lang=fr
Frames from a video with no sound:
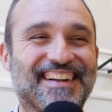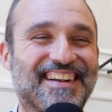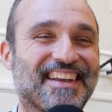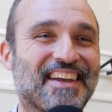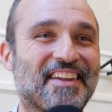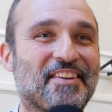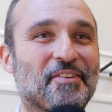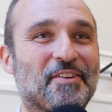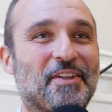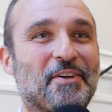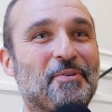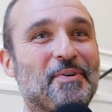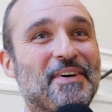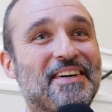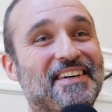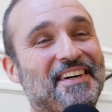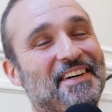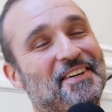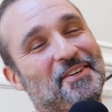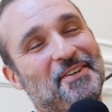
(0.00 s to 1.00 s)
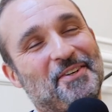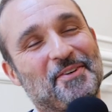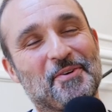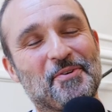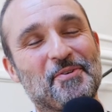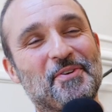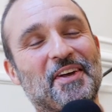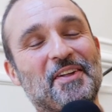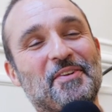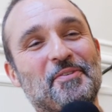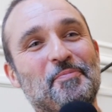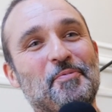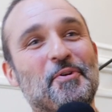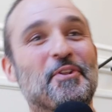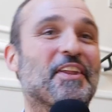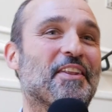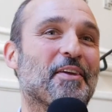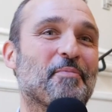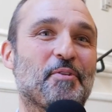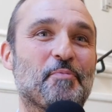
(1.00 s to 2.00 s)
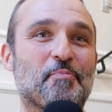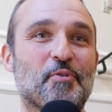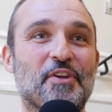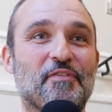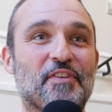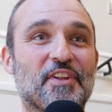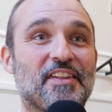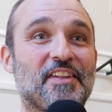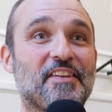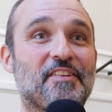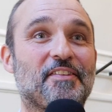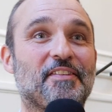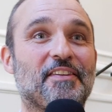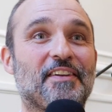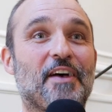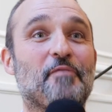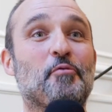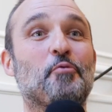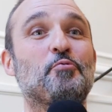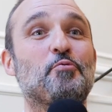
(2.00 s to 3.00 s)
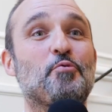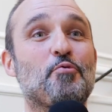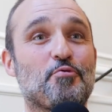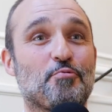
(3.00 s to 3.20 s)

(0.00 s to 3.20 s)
Les raisons d'y croire, alors une raison peut-être un petit peu défaitiste, avons-nous le